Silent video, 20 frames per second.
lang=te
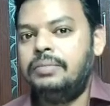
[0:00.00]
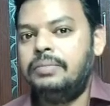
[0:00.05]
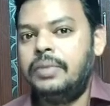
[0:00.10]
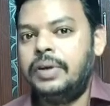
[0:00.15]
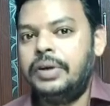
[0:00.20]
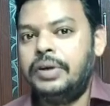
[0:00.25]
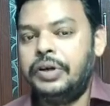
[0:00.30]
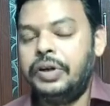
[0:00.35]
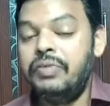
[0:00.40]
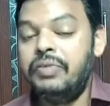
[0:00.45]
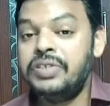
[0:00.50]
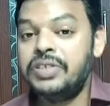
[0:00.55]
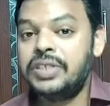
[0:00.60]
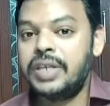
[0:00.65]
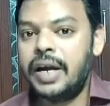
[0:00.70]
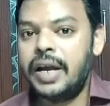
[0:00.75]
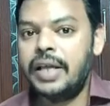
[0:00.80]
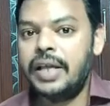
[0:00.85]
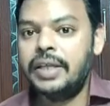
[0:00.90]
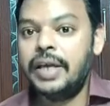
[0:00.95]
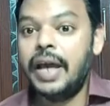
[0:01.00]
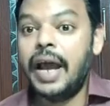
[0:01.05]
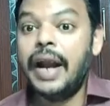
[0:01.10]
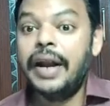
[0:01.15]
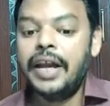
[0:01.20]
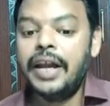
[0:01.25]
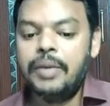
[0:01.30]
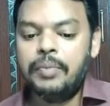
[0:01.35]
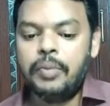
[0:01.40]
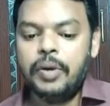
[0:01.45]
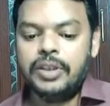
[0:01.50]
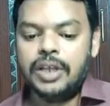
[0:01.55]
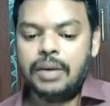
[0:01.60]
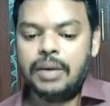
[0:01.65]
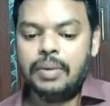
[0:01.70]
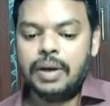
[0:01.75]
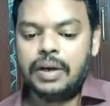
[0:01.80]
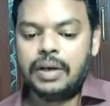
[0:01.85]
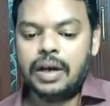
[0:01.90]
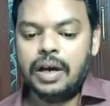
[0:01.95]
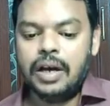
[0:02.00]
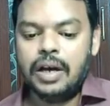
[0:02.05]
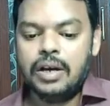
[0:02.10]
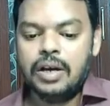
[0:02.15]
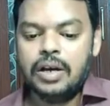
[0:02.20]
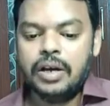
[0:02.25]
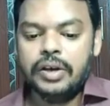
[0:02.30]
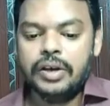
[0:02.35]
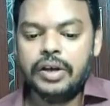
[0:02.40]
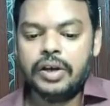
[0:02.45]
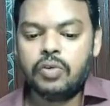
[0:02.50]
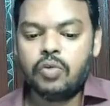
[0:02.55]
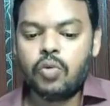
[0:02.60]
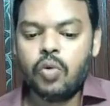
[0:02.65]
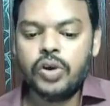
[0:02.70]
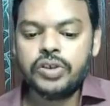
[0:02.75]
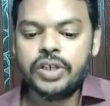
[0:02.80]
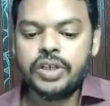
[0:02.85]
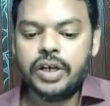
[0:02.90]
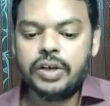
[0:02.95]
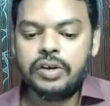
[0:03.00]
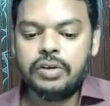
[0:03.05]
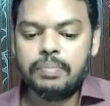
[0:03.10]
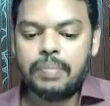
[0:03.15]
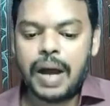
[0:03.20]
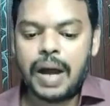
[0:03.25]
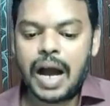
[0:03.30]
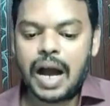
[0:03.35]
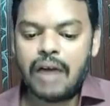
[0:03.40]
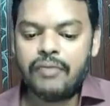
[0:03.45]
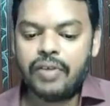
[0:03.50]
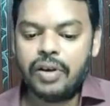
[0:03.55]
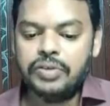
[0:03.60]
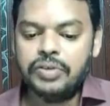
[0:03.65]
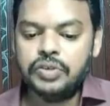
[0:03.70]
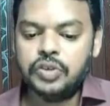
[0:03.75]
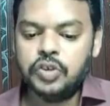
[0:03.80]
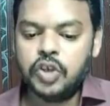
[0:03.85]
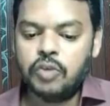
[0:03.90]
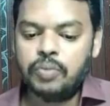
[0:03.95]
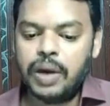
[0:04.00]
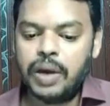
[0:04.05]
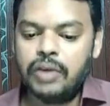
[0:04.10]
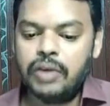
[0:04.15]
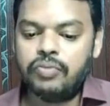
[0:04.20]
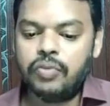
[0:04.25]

డివిజన్ అనేది ఎండ్ అయిపోయింది అనమాట ఈ కోషంట్ భాగఫలం జీరో పాయింట్ ఫోర్